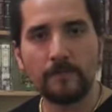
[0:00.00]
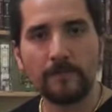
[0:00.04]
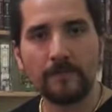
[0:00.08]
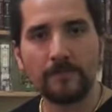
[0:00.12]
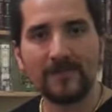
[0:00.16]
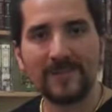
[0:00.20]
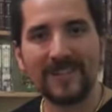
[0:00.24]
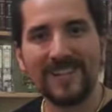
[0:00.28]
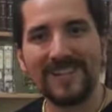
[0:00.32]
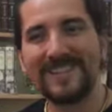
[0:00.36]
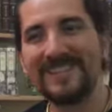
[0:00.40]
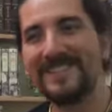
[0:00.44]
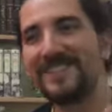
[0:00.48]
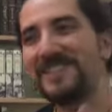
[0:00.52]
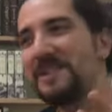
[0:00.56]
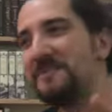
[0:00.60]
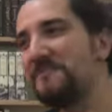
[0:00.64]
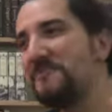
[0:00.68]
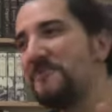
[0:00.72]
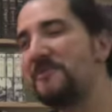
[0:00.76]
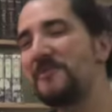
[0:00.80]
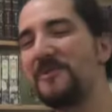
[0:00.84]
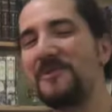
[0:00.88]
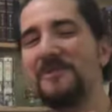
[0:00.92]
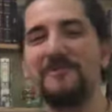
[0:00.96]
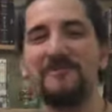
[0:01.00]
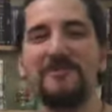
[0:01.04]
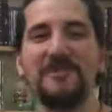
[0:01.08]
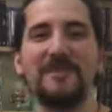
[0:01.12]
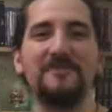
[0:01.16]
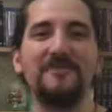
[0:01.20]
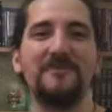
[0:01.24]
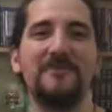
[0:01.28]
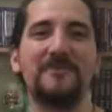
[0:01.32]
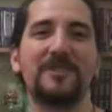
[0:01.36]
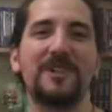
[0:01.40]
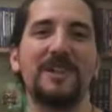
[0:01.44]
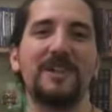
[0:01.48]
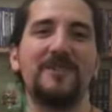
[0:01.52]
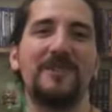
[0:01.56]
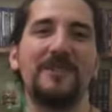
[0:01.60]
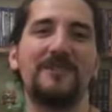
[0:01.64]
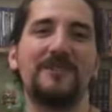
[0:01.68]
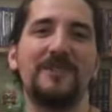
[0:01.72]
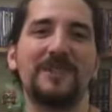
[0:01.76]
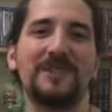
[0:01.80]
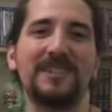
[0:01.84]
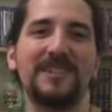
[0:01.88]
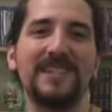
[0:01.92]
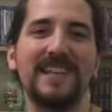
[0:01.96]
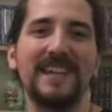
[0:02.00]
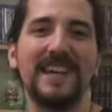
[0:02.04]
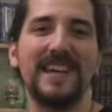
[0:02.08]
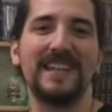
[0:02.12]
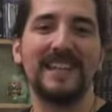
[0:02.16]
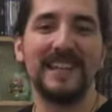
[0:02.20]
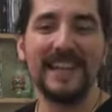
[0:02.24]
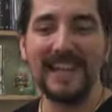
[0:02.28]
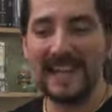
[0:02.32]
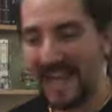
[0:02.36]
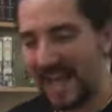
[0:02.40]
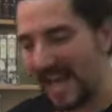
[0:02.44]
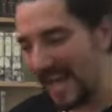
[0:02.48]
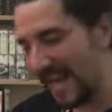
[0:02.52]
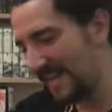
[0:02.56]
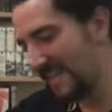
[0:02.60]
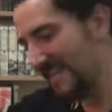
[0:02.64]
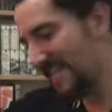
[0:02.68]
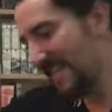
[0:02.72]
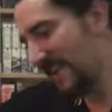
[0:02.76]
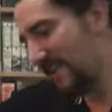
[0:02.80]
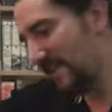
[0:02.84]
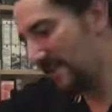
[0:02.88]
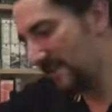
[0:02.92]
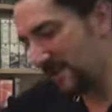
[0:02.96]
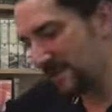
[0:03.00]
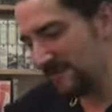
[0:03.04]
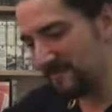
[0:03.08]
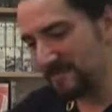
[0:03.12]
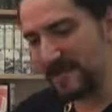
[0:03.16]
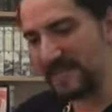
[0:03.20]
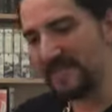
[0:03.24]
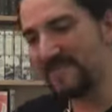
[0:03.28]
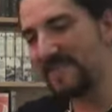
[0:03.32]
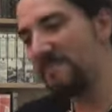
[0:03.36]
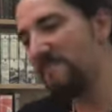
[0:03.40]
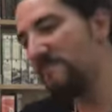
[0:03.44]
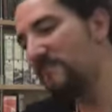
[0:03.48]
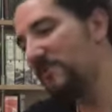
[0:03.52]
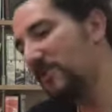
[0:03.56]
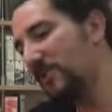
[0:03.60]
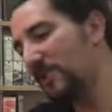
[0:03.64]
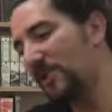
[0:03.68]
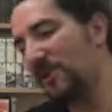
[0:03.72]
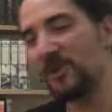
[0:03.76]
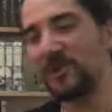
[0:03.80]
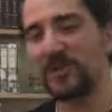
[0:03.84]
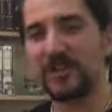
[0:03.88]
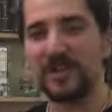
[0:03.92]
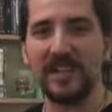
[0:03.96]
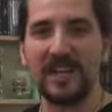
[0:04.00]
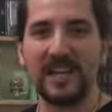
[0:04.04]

Là, je sais pourquoi vous voulez me montrer le roi Vortigern. Avec sa grande épée, il va me trancher la